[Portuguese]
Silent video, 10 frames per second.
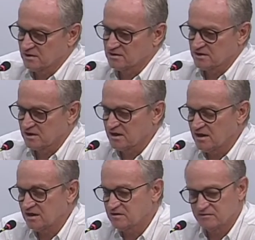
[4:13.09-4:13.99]

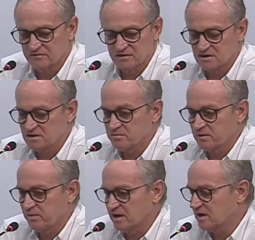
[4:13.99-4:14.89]
treinarem, enfim, já se
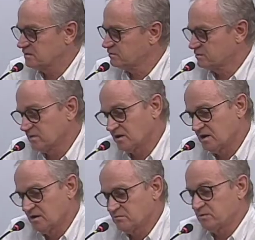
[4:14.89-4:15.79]
prepararem para uma,
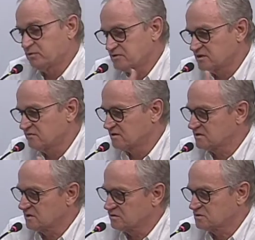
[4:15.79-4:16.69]
uma possível
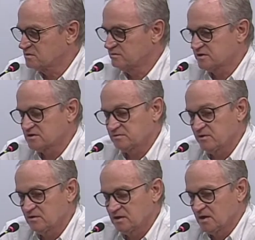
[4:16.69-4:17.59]
entrada no time
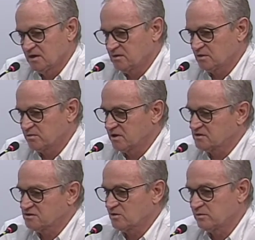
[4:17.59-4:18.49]
principal. E o campeonato
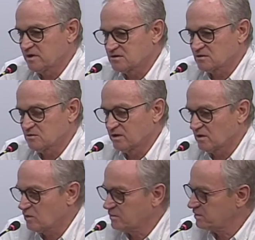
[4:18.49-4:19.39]
já começa com o
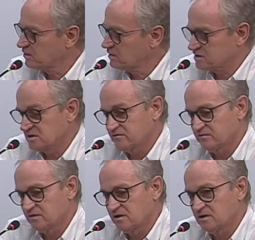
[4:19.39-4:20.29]
Recopa agora, já em
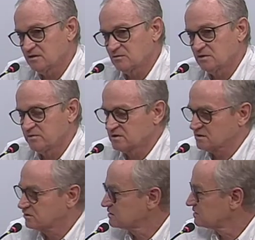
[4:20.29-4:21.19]
fevereiro, com
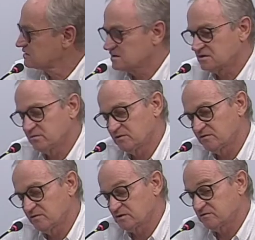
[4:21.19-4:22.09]
Libertadores iniciando também no
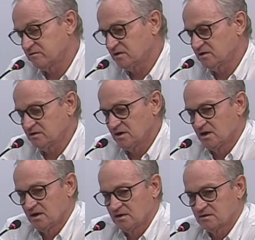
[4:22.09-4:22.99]
final de fevereiro.
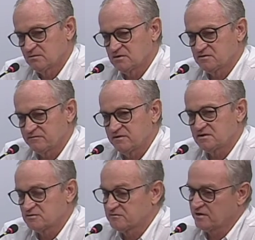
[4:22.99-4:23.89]
Então, é um ano
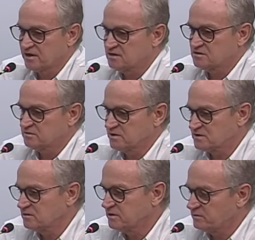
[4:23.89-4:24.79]
difícil, diferente, mas
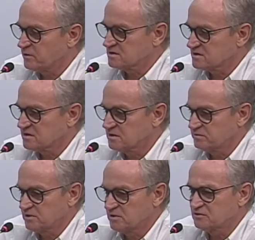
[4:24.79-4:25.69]
que o Grêmio possa ser
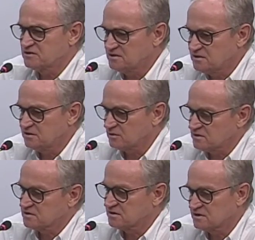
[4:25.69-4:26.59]
campeão gaúcho, sim, é o
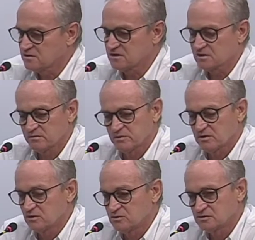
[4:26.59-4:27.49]
nosso desejo ser campeão
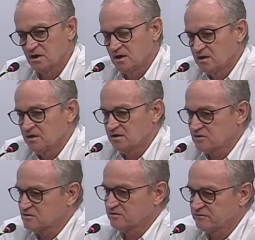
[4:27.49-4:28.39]
gaúcho e que
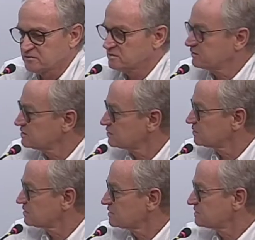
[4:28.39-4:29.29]
isso efetivamente
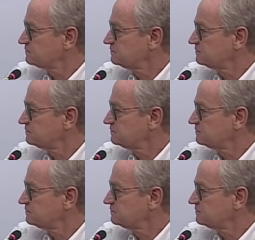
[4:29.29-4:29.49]
aconteça.